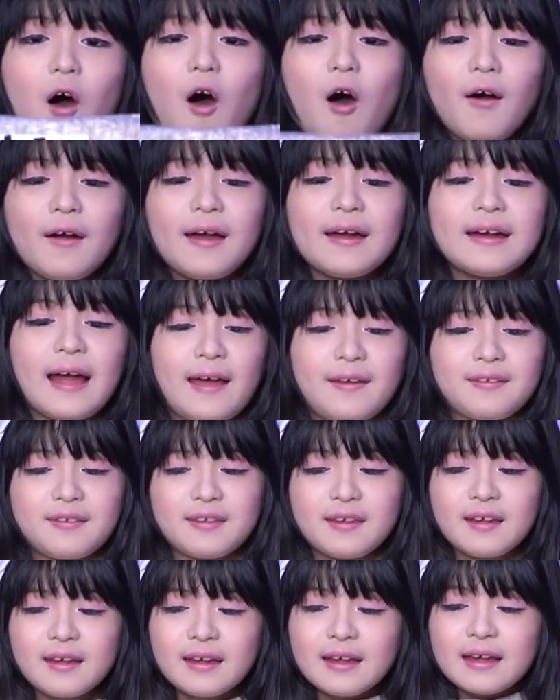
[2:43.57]
Oh ya guys,
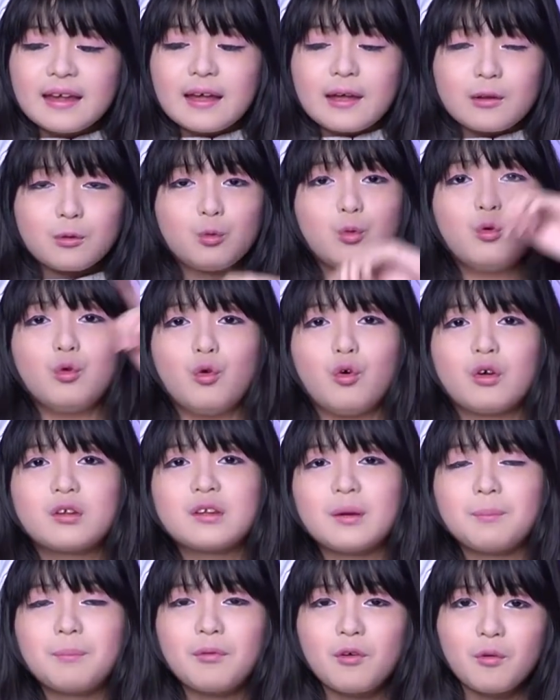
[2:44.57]
dulu
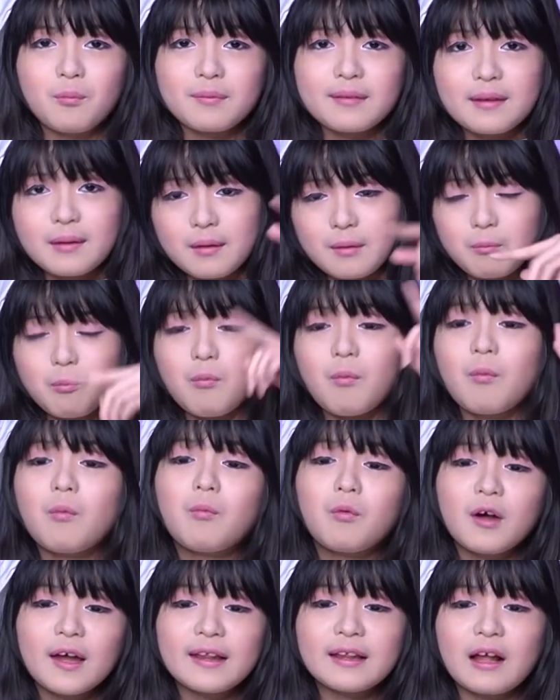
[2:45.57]
sebelum
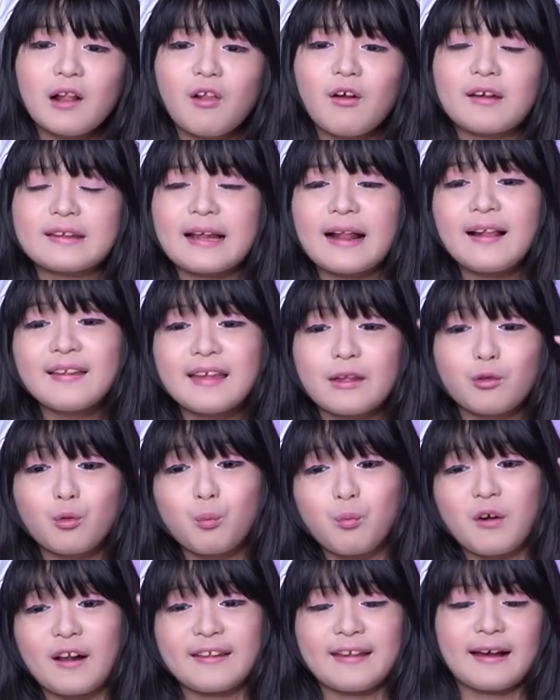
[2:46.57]
mungkin kalau nggak salah satu
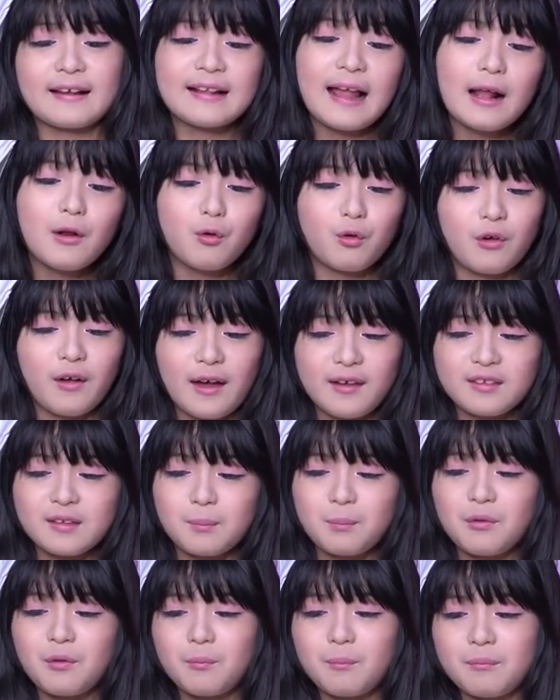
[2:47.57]
bulan yang lalu ya
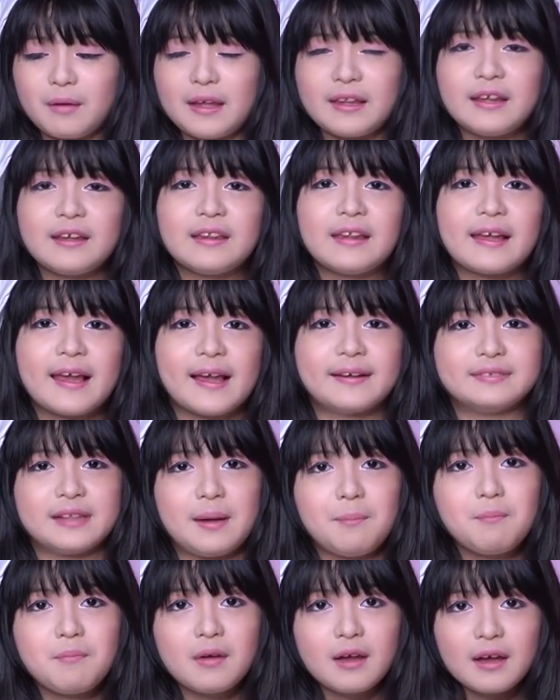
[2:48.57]
sebelum ini
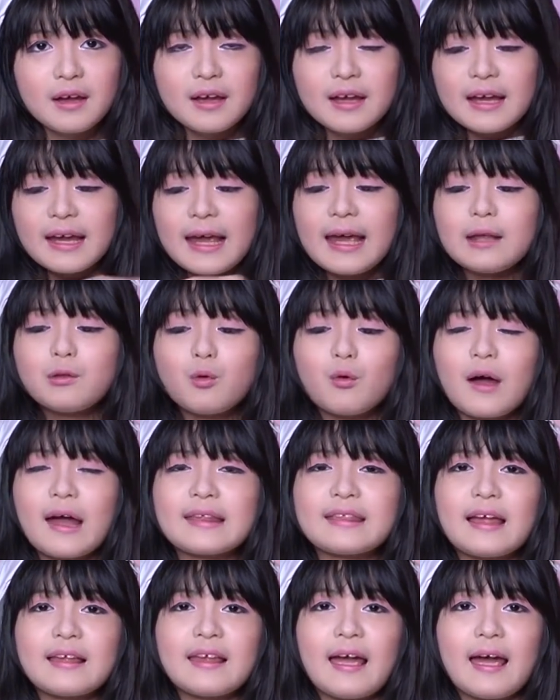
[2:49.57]
dikirim itu
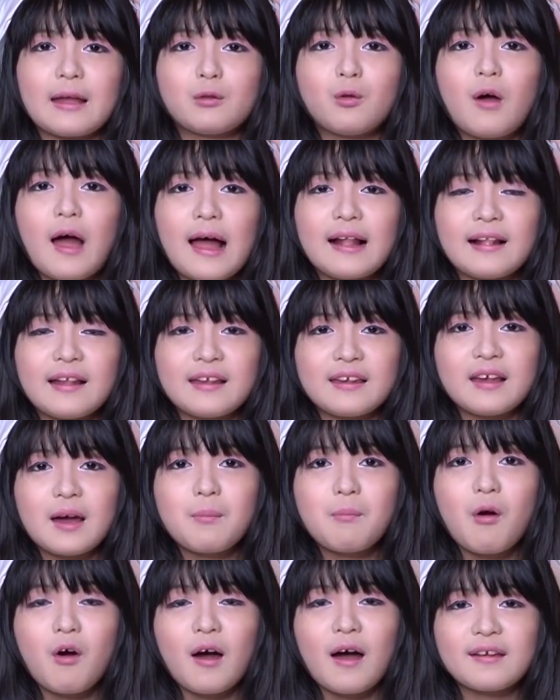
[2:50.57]
katanya itu Alicia
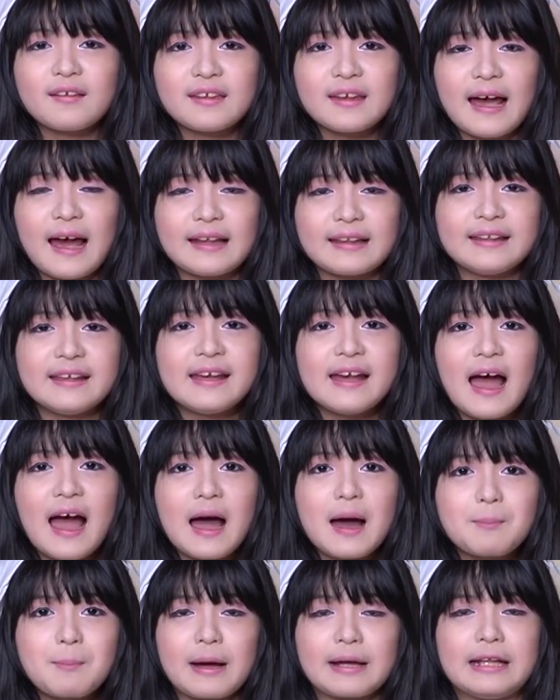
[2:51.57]
mau ngasih
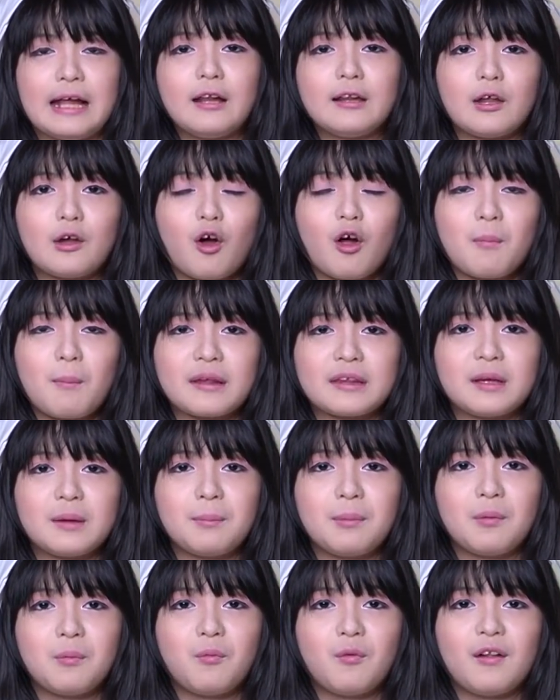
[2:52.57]
hadiah padahal Niko masih
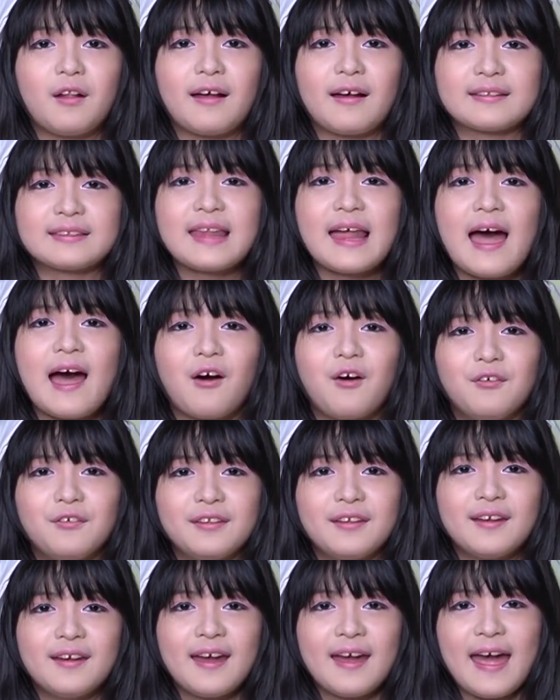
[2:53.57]
belum ulang
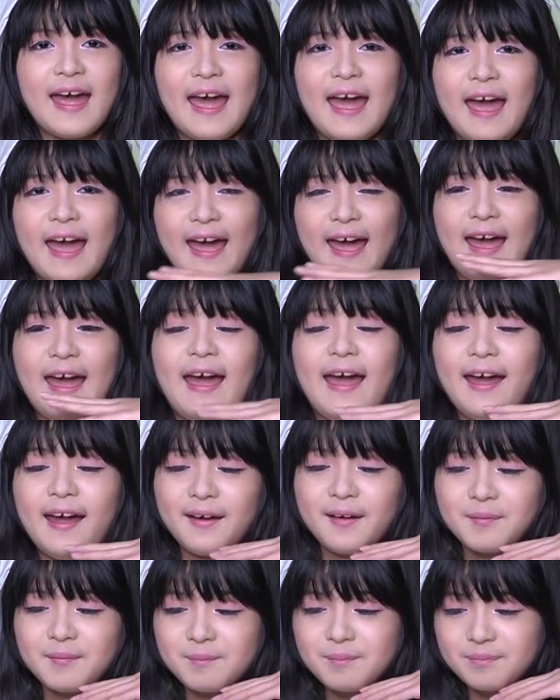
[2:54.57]
tahun hehehe
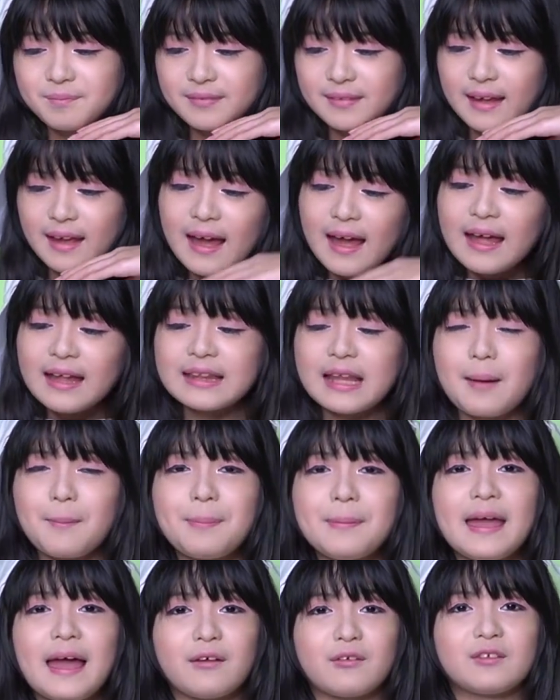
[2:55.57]

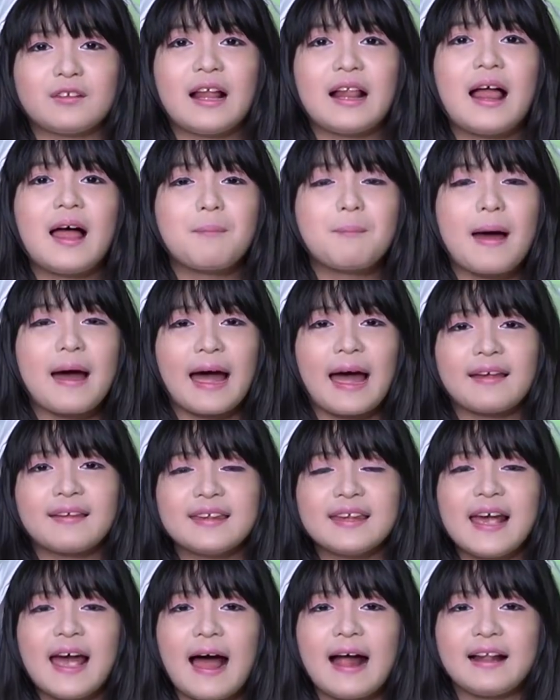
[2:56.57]
tapi ya sudahlah
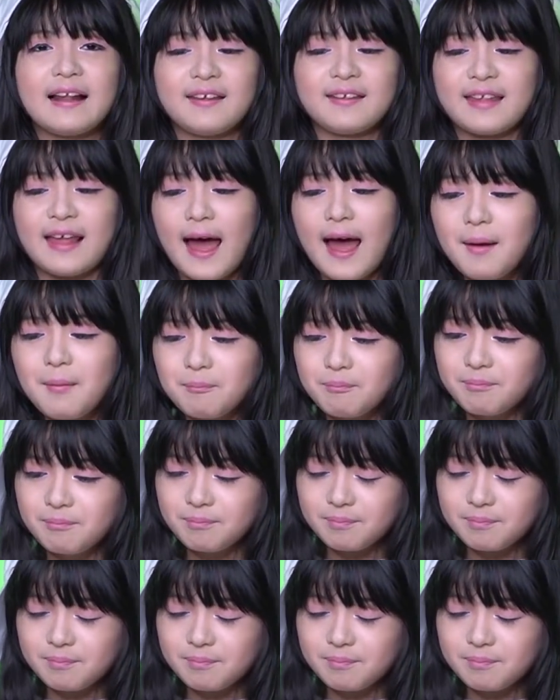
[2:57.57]
makasih ya Alisa